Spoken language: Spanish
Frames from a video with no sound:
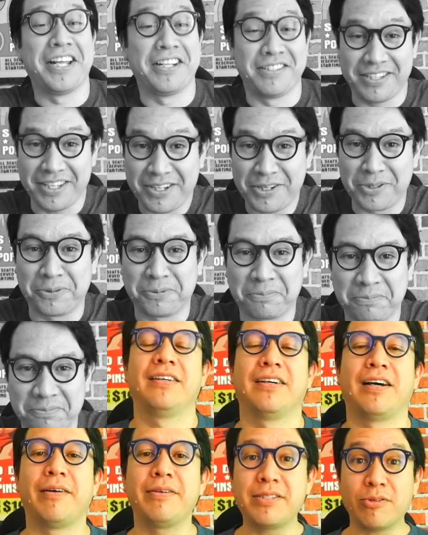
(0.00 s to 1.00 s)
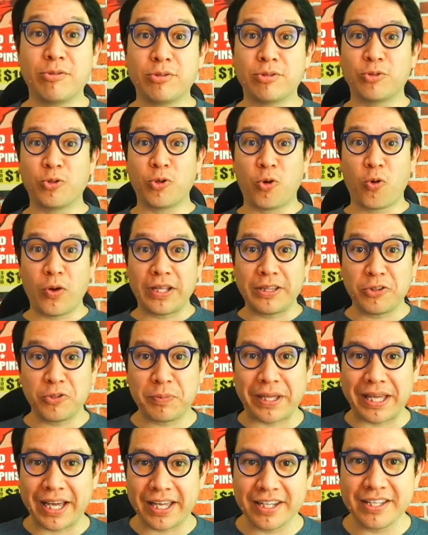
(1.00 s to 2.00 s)
serio. A veces cuando estoy jugando
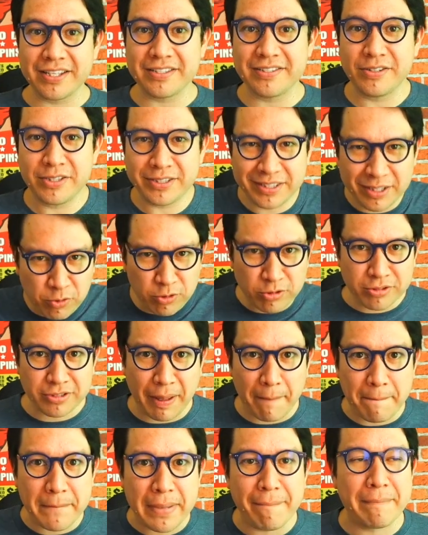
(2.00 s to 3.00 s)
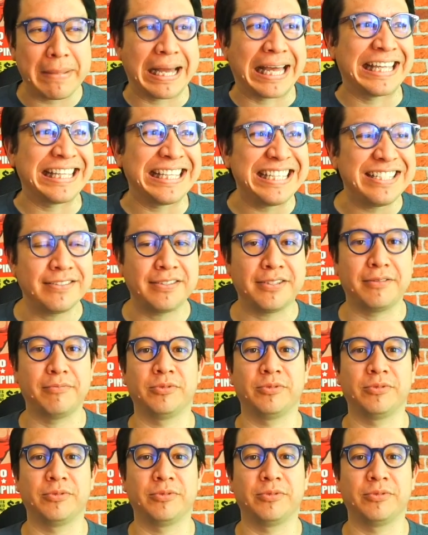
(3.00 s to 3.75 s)
me da ganas de decir este juego está mamadísimo.